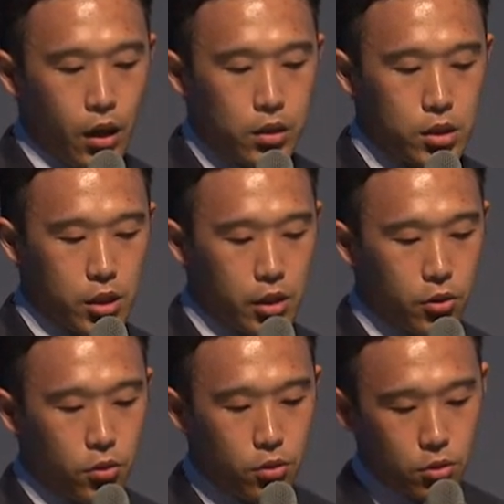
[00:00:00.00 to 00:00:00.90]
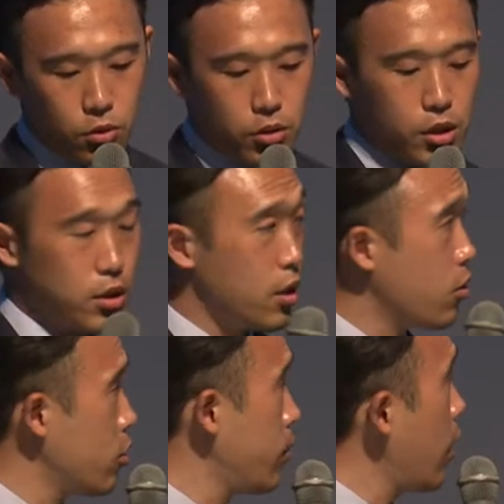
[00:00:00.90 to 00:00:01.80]
実際にこれ6年生が
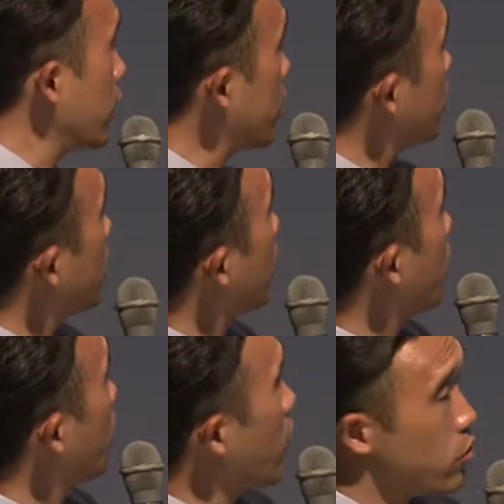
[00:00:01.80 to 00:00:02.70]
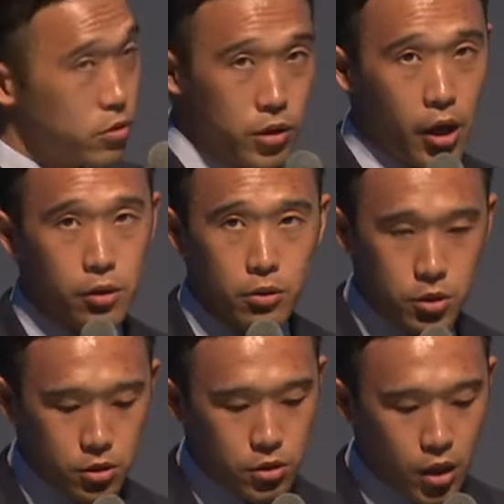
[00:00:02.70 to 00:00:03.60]
黒板に、えマントル対流に
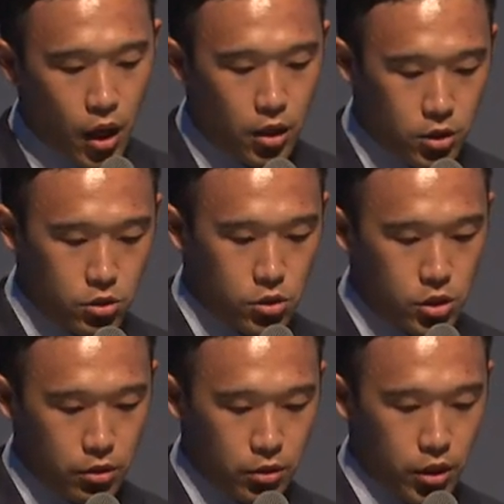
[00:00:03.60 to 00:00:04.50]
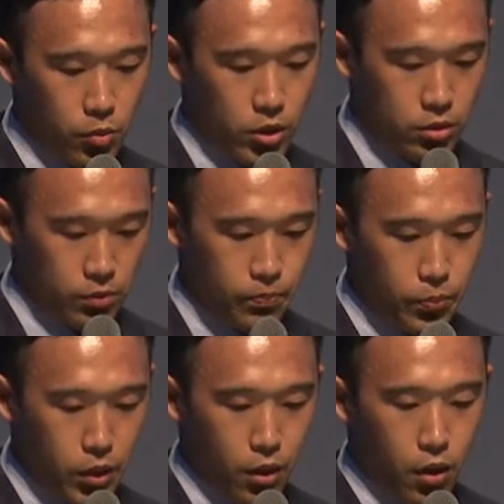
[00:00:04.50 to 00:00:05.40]
ついて話をしてくれています、
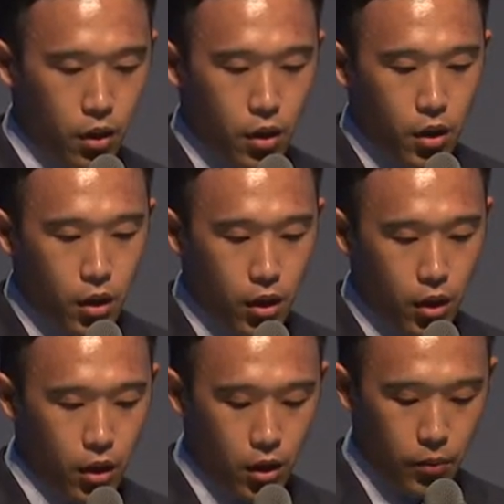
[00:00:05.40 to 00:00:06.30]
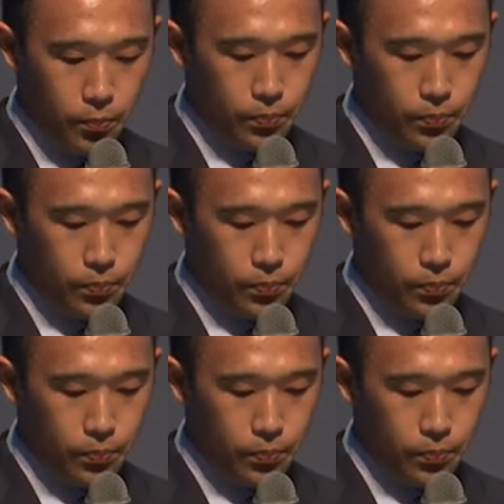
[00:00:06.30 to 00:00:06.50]
えー、